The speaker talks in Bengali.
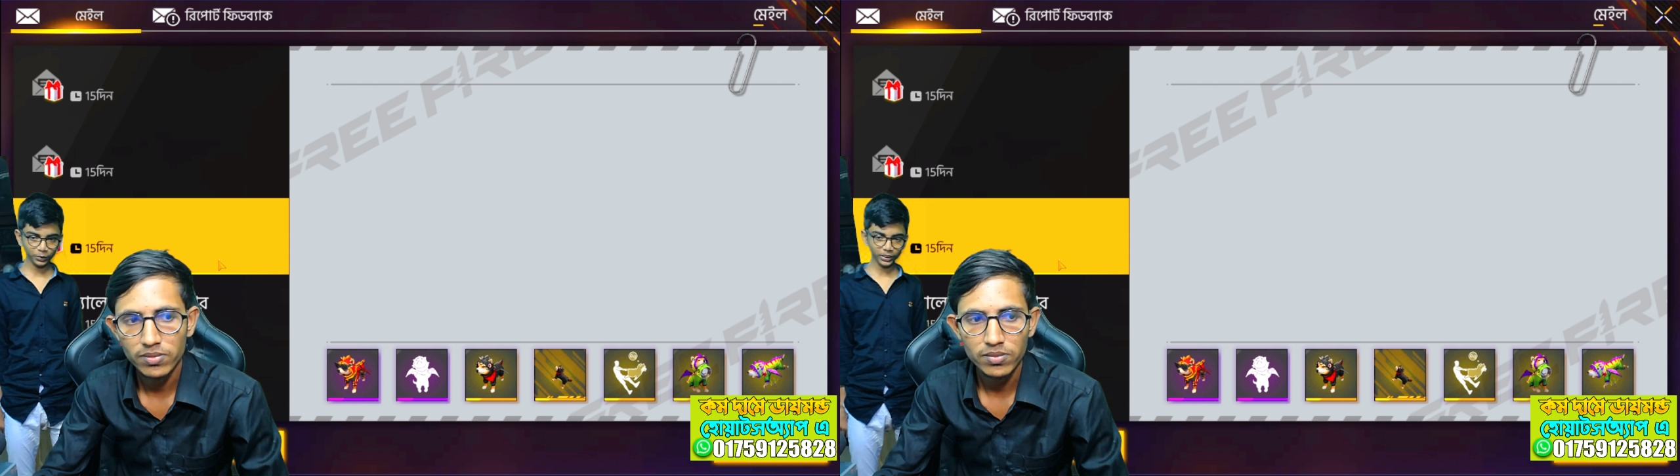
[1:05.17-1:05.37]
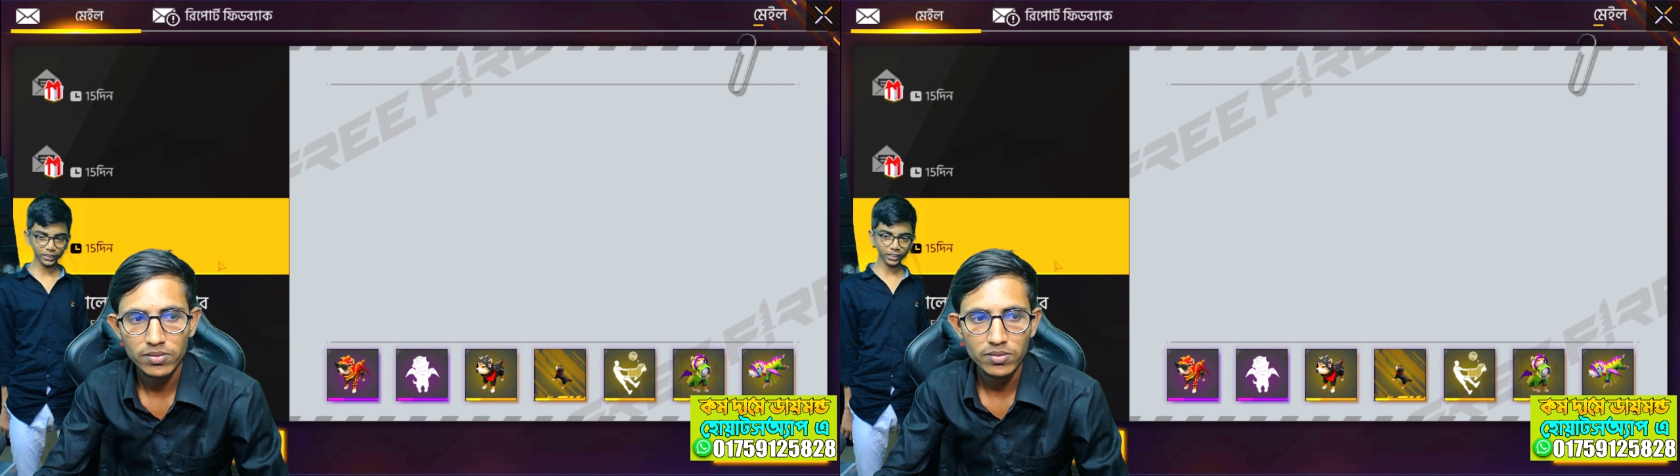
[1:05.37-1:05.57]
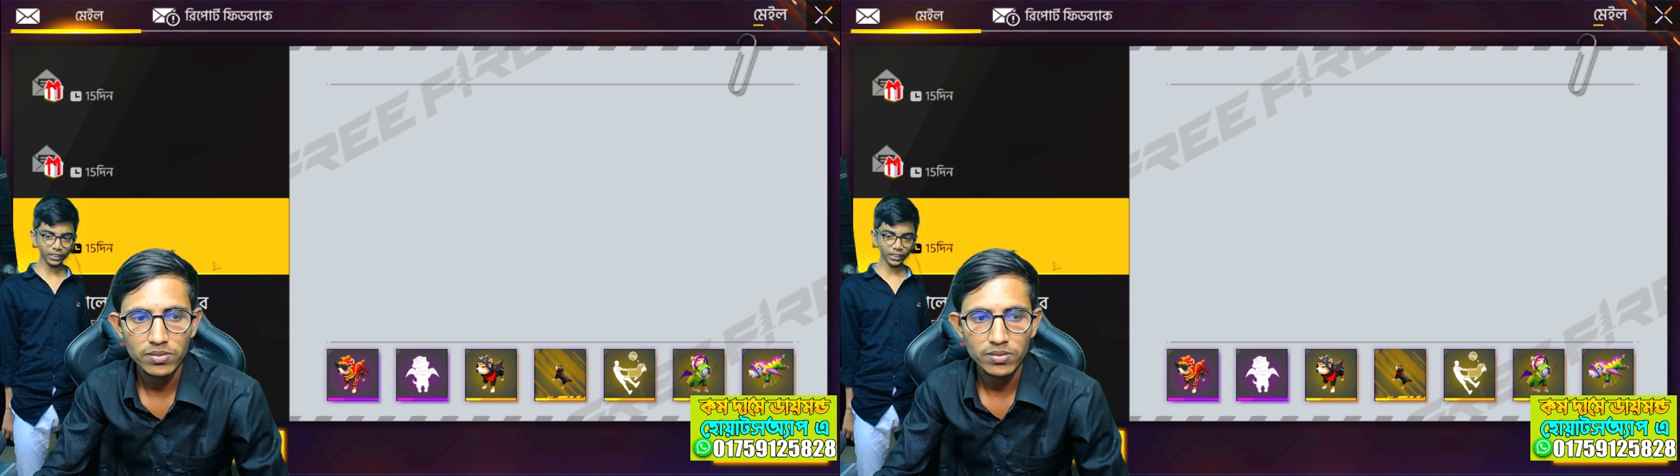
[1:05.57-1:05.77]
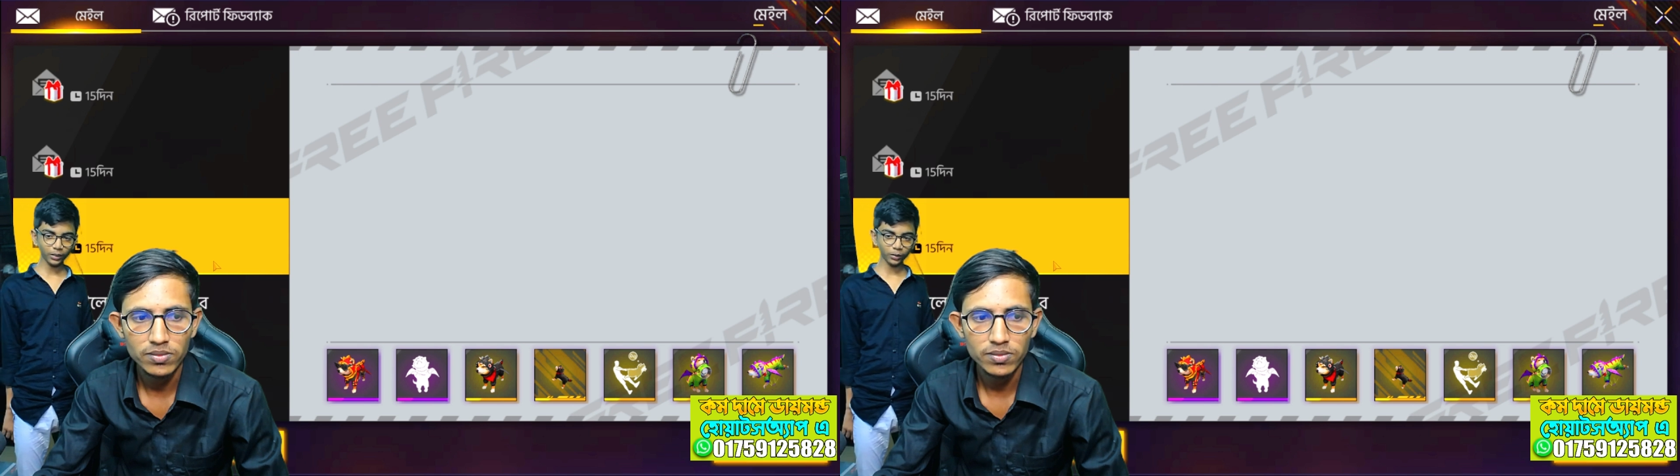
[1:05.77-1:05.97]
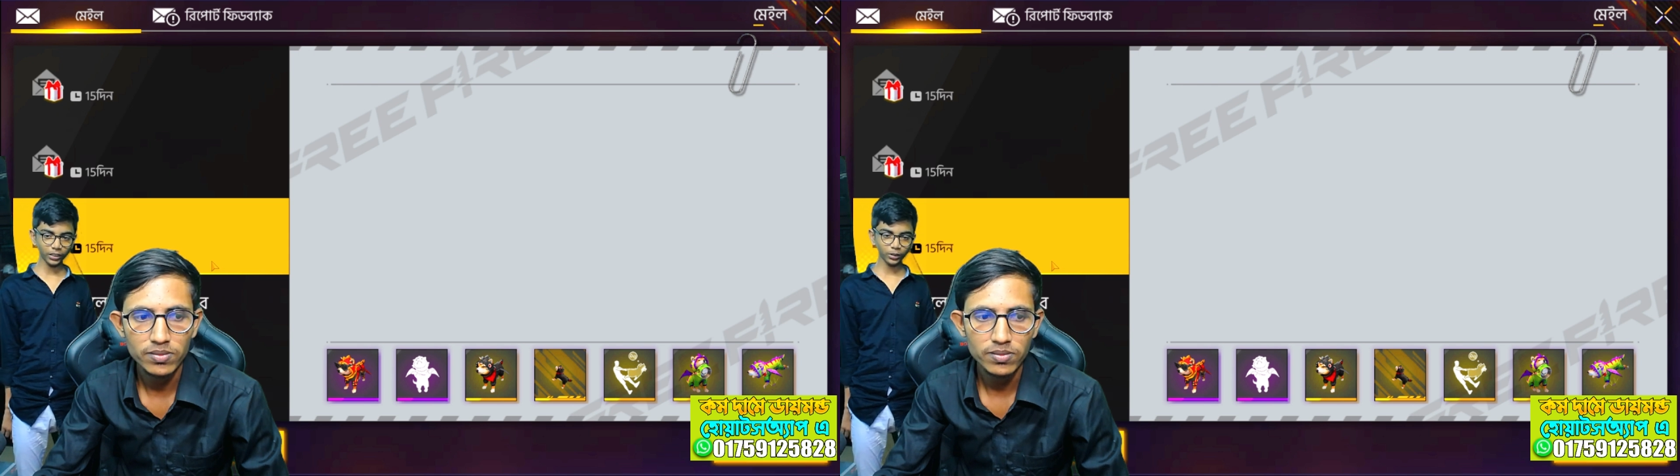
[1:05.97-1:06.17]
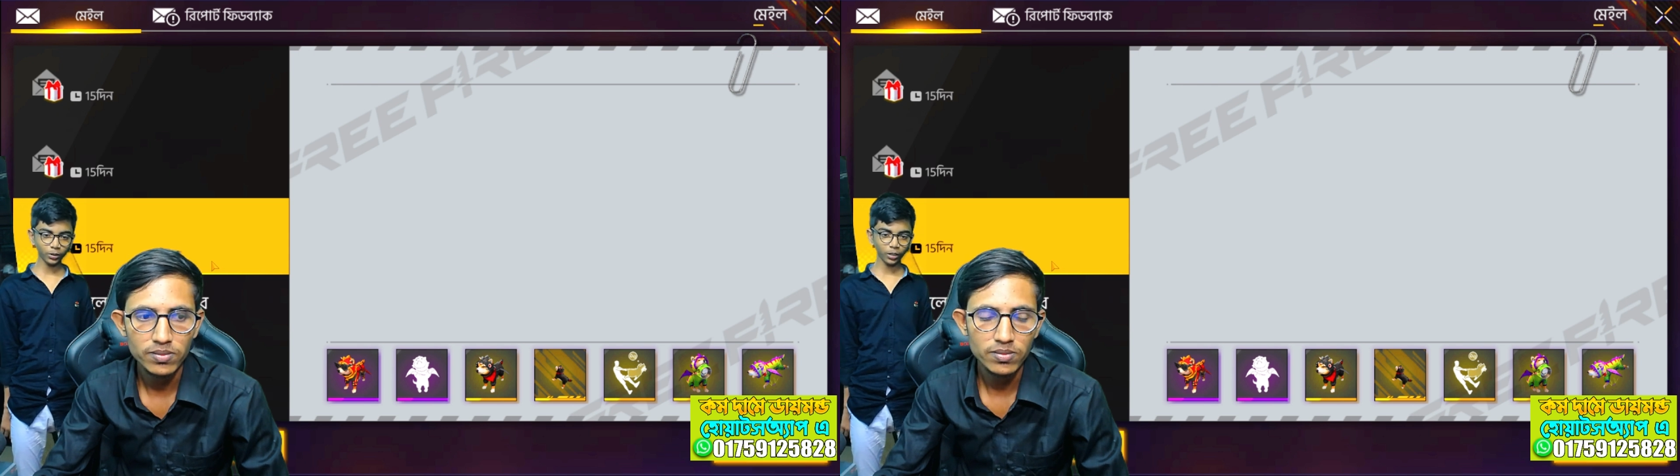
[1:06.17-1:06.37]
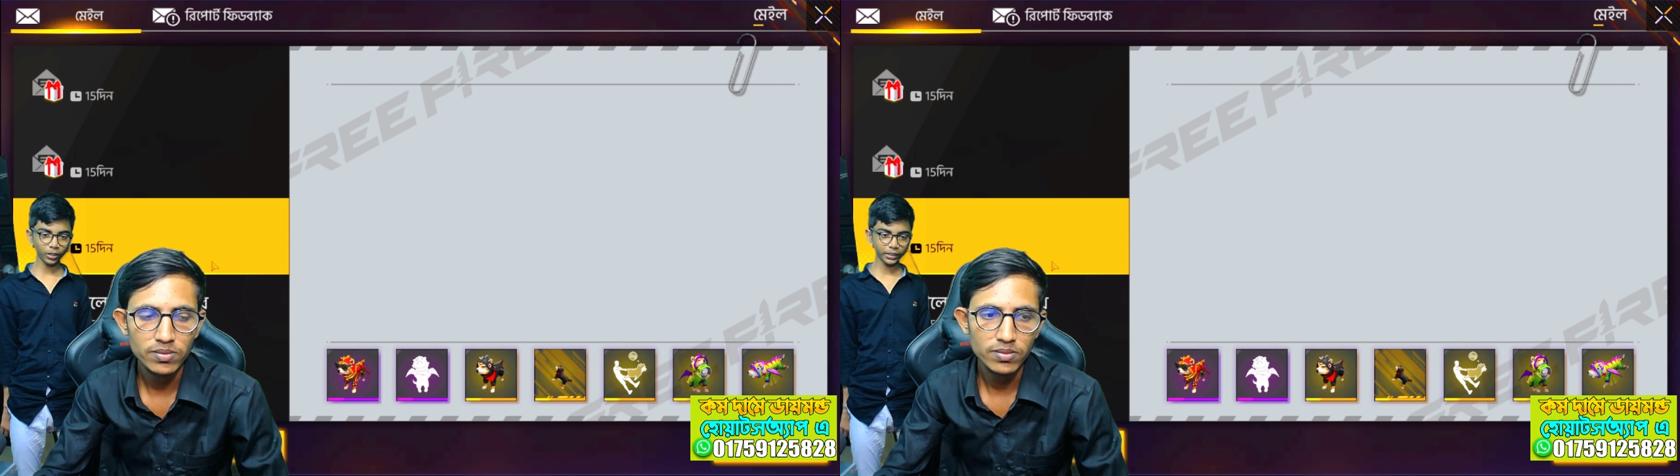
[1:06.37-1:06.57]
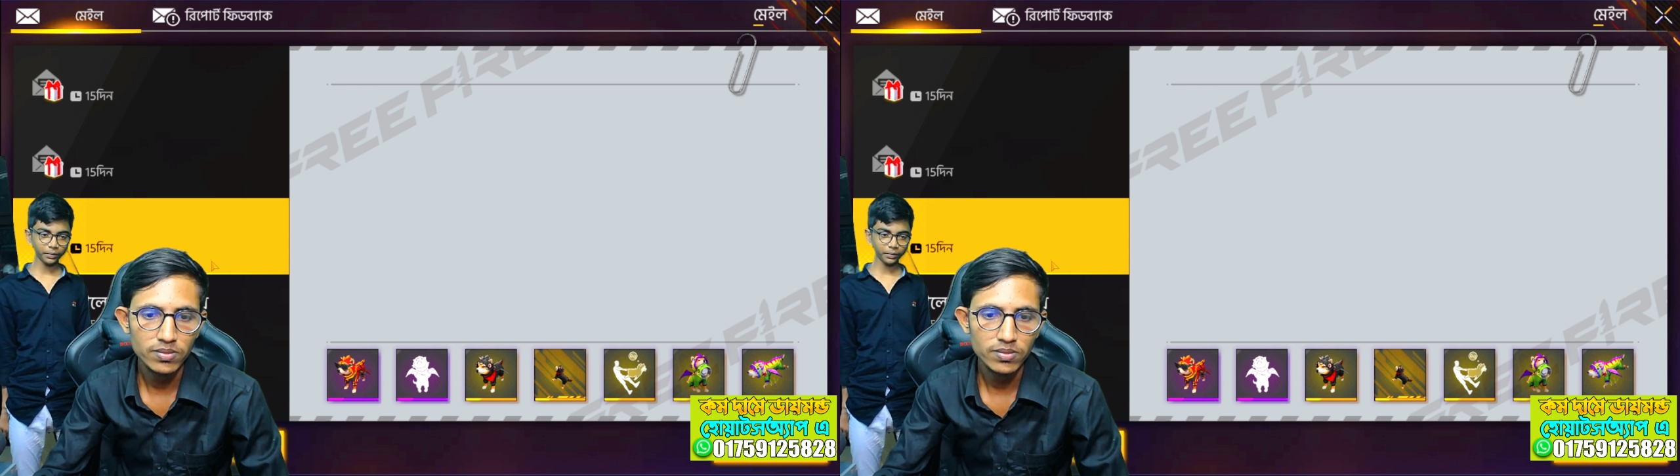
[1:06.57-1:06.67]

ফ্রিতে দিয়ে দেবো এটি তো